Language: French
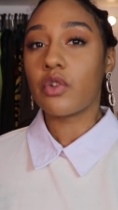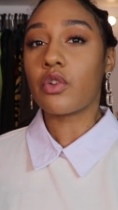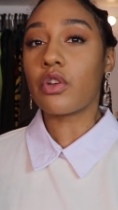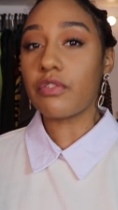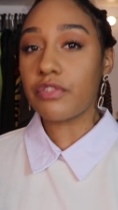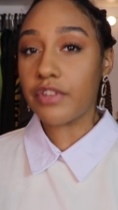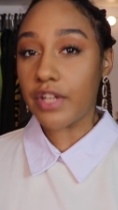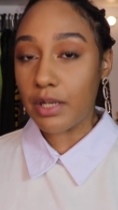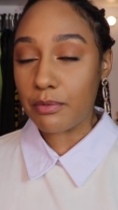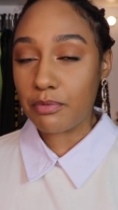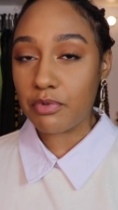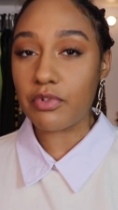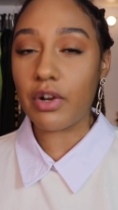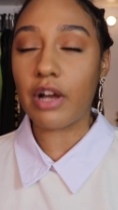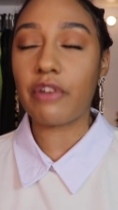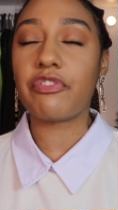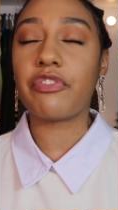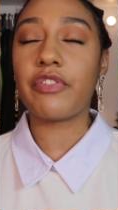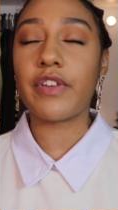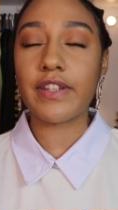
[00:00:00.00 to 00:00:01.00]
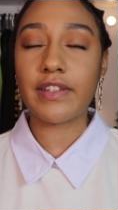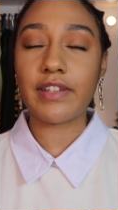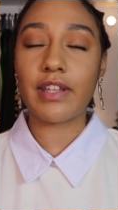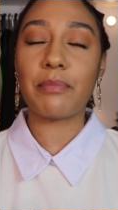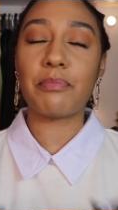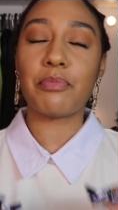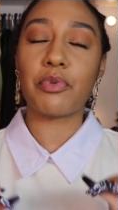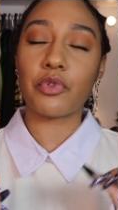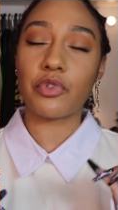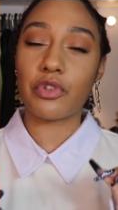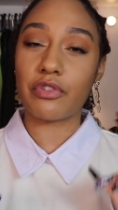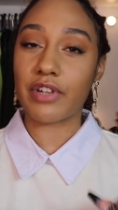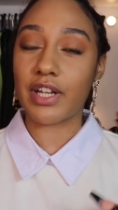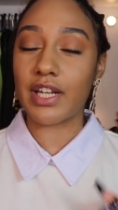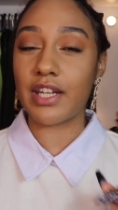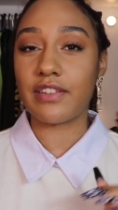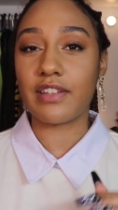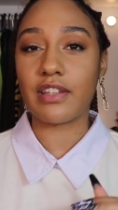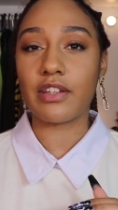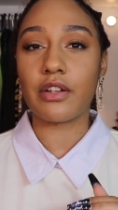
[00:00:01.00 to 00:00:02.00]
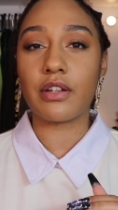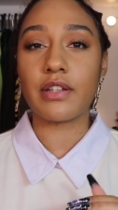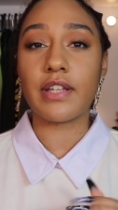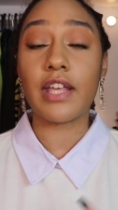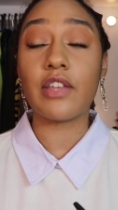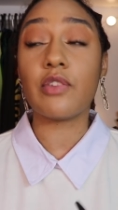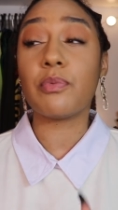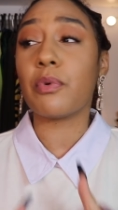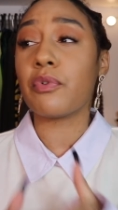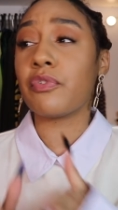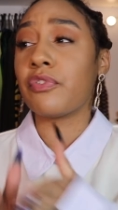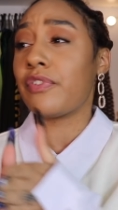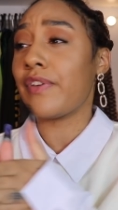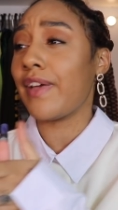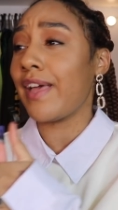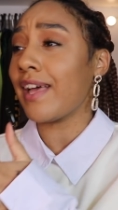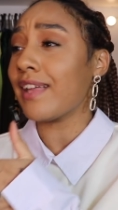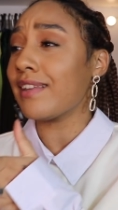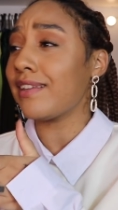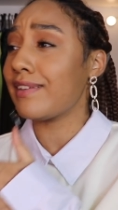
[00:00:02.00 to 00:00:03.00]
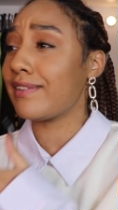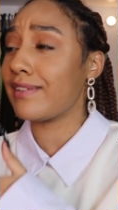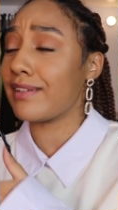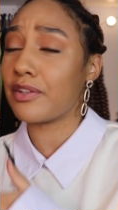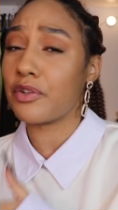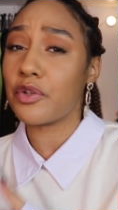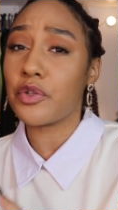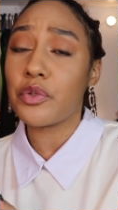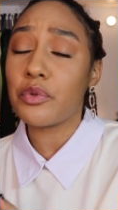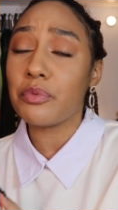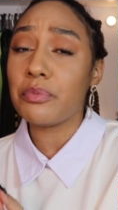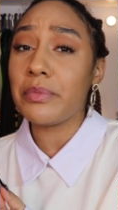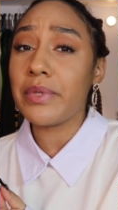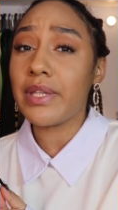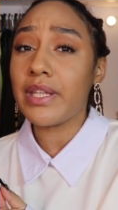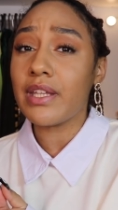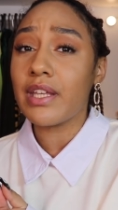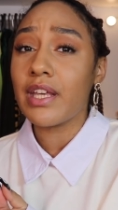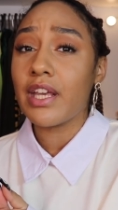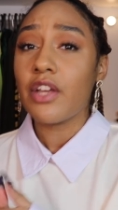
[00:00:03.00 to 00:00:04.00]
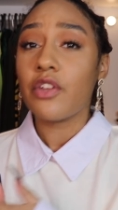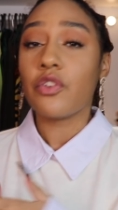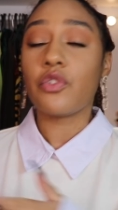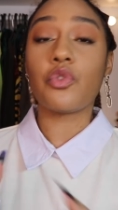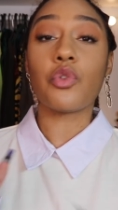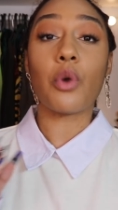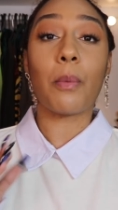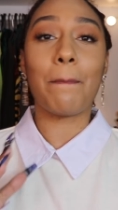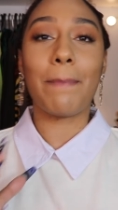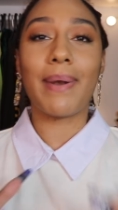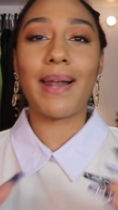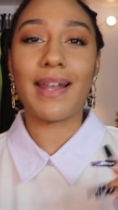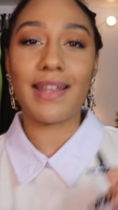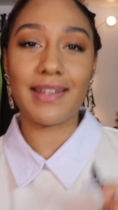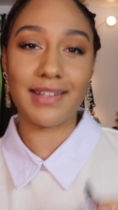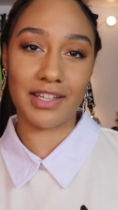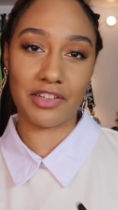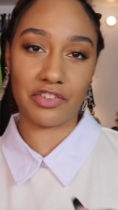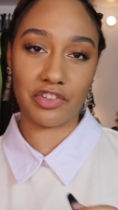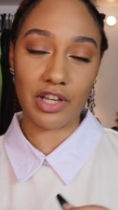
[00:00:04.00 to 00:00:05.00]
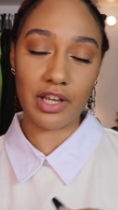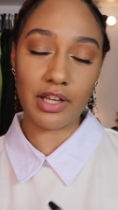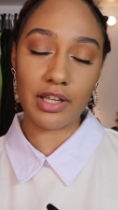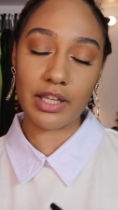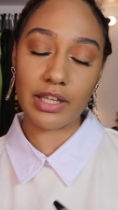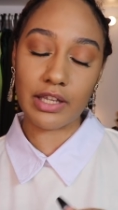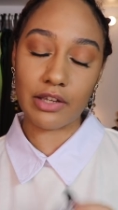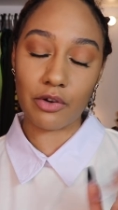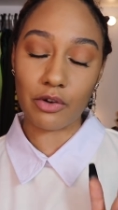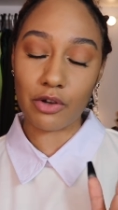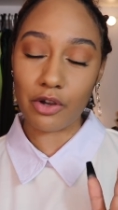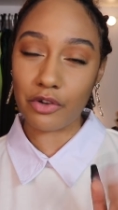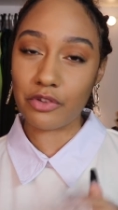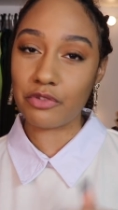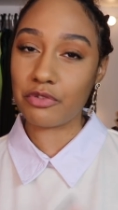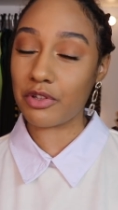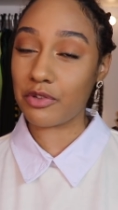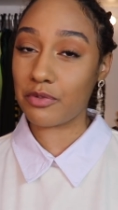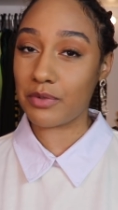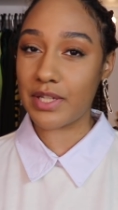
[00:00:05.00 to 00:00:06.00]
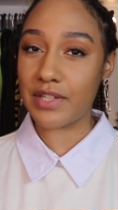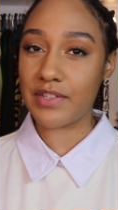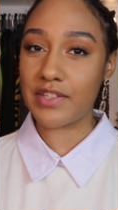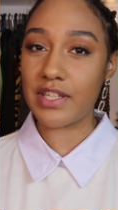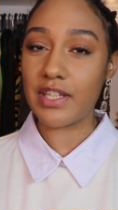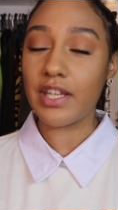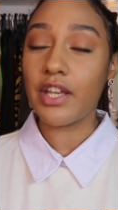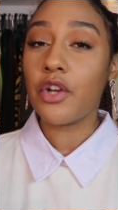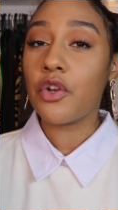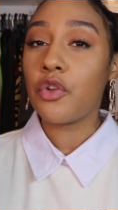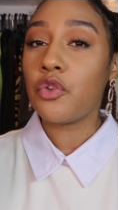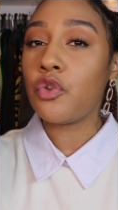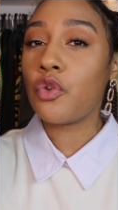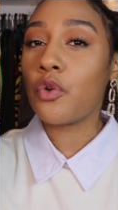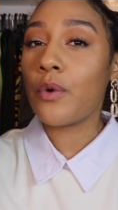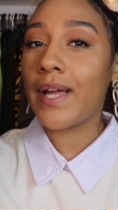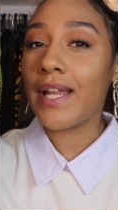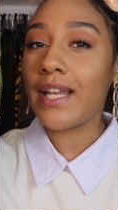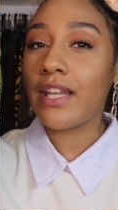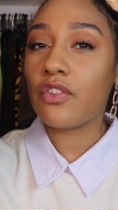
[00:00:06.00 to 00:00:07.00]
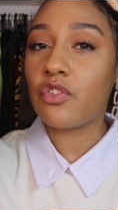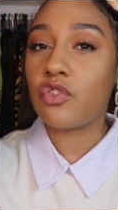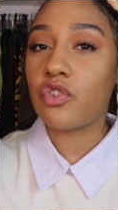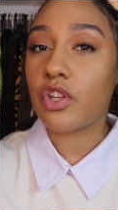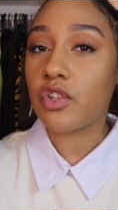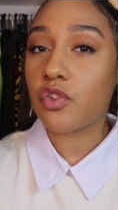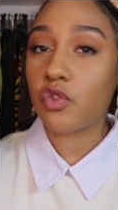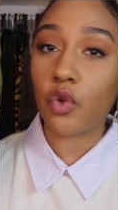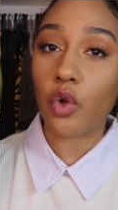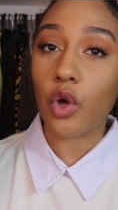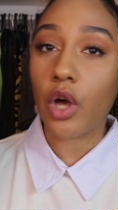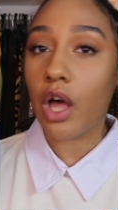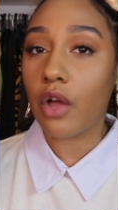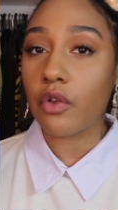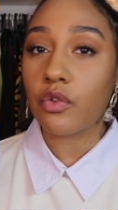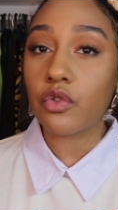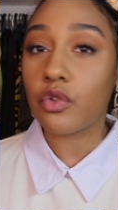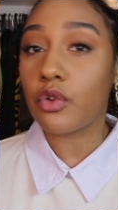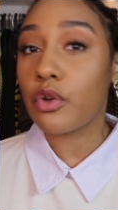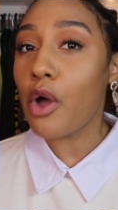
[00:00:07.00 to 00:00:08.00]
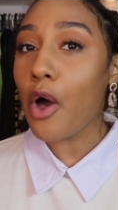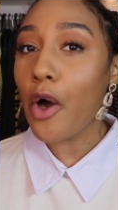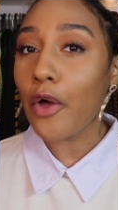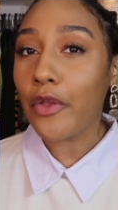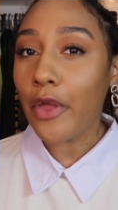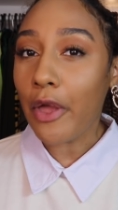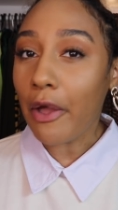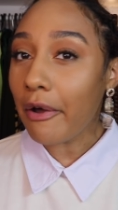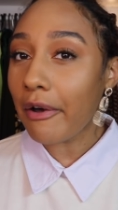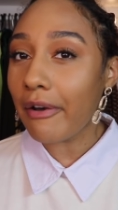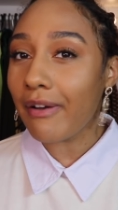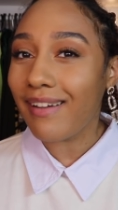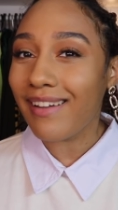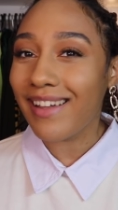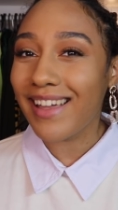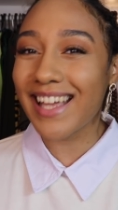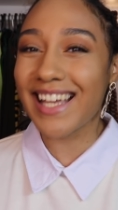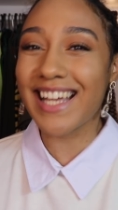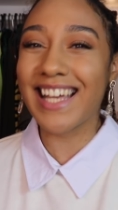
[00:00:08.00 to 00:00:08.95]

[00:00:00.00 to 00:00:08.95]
que vous allez pouvoir fêter pour de vrai les Single Days pour faire des économies sur plein d'achats et encore une fois je vous l'ai dit, Noël is just around the corner